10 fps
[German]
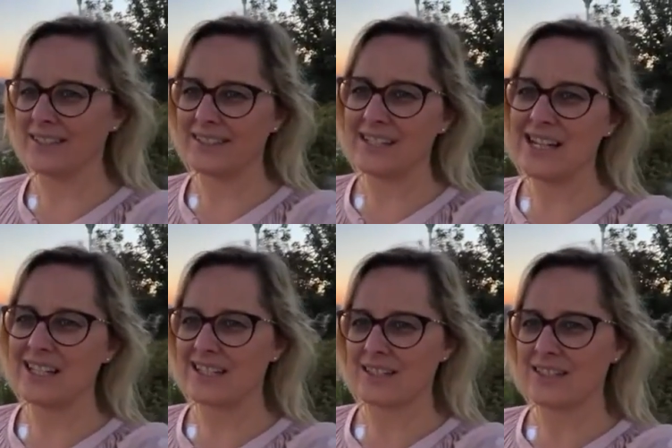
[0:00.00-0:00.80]
Die
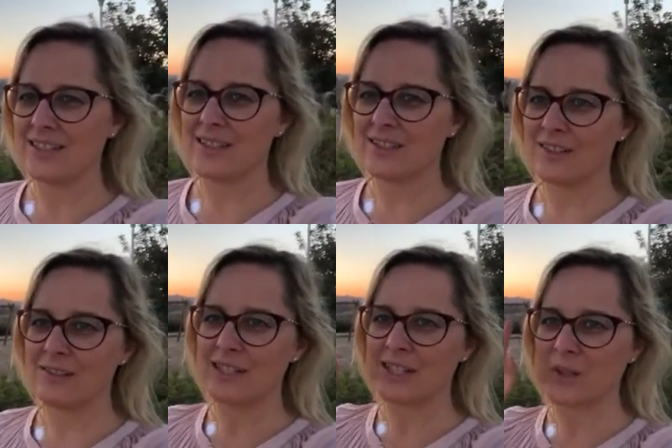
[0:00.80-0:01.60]
herrlichsten,
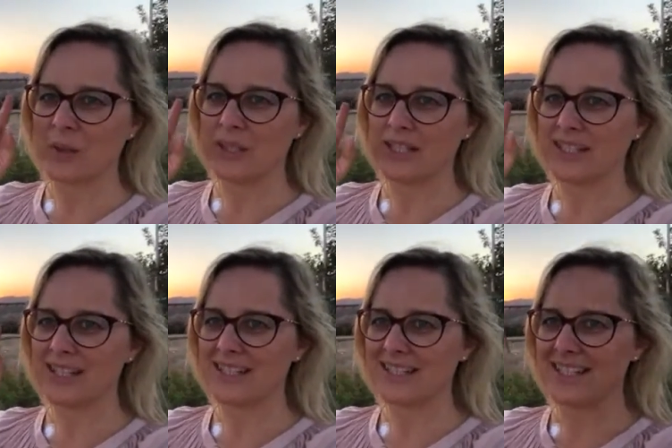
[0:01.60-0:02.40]
wie ihr es auch hier
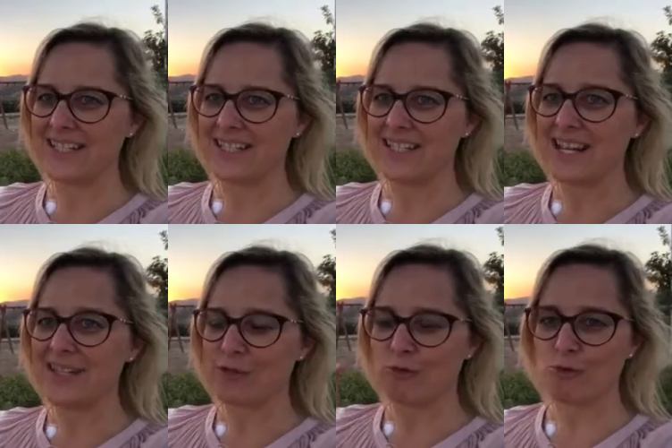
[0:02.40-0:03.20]
gerade seht, die
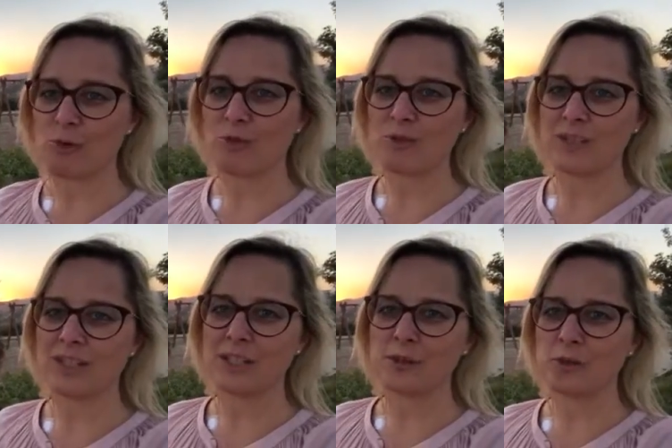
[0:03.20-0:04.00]
herrlichsten
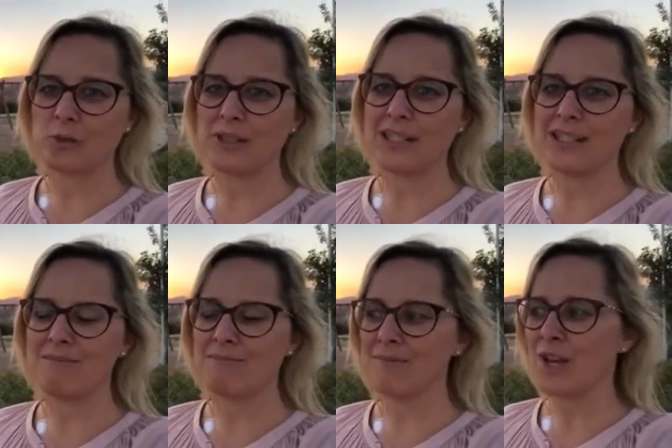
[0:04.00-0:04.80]
Sonnenuntergänge zu
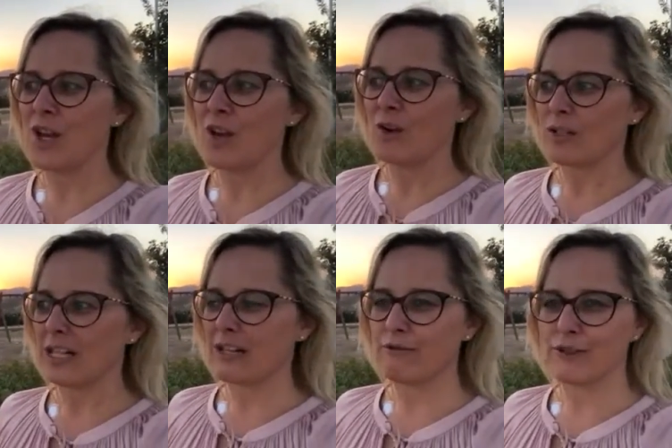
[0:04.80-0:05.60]
erleben und
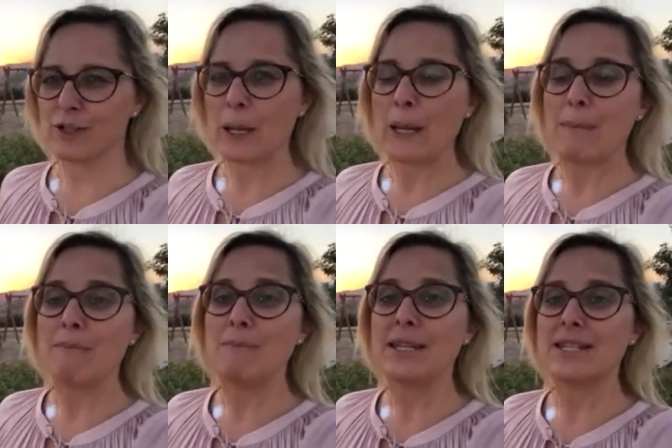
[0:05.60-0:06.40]
einfach
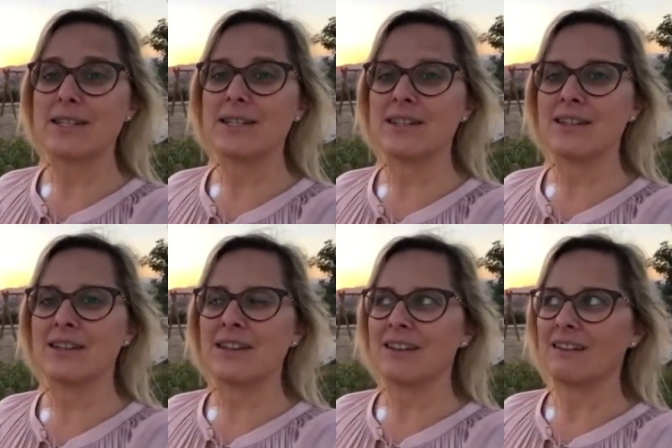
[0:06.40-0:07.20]
mitten
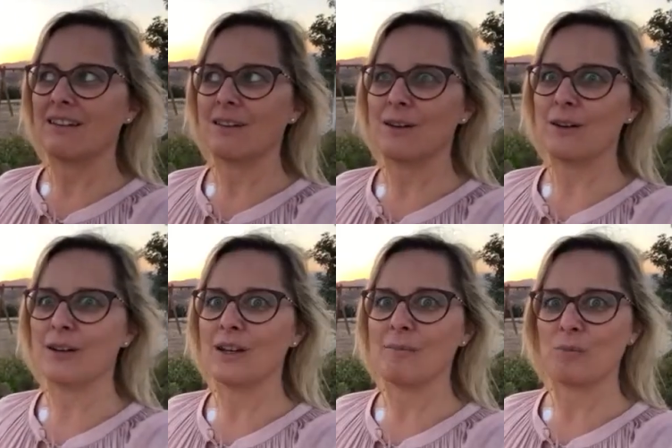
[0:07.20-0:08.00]

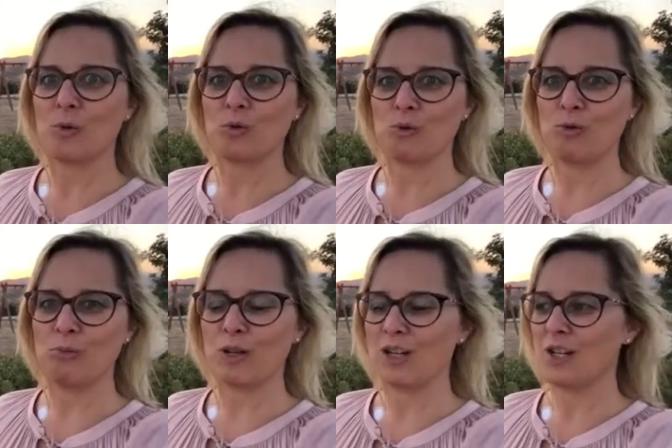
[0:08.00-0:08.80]
äh, im
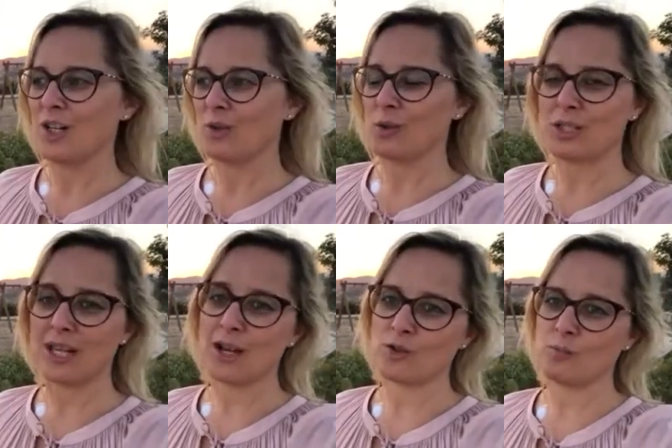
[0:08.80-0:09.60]
Oktober noch
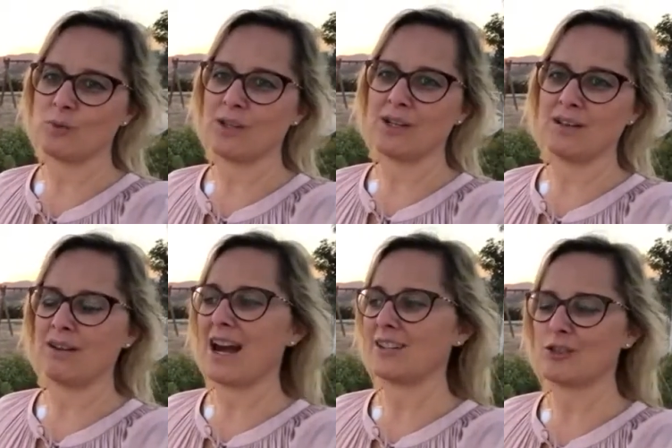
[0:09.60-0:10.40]

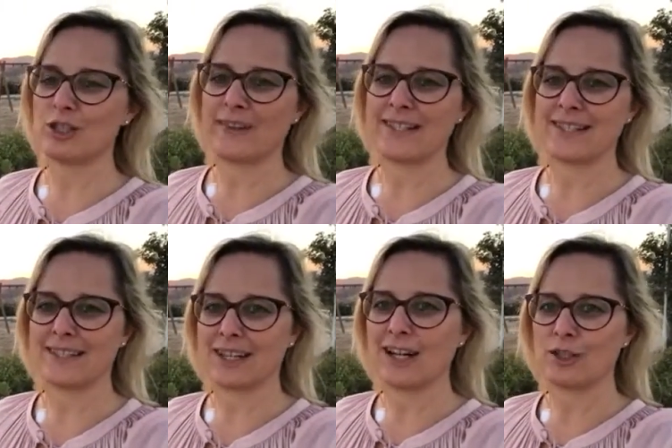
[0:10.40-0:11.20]
tagsüber
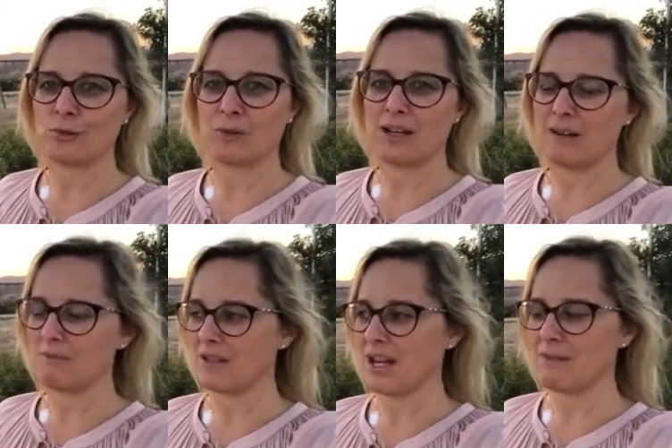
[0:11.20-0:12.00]
28 Grad zu
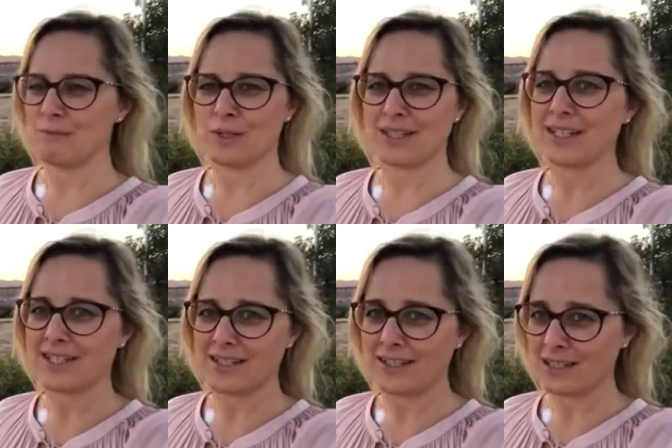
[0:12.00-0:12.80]
haben, abends
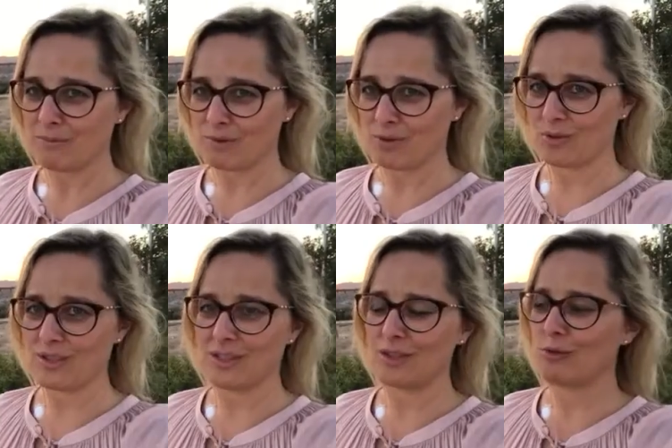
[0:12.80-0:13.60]
16, 17.
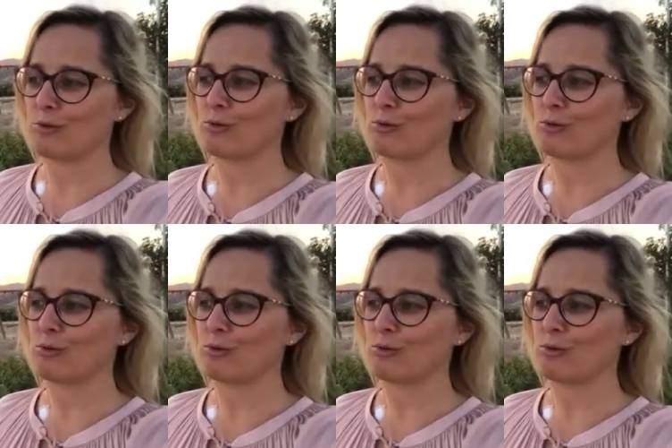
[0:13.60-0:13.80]
Das ist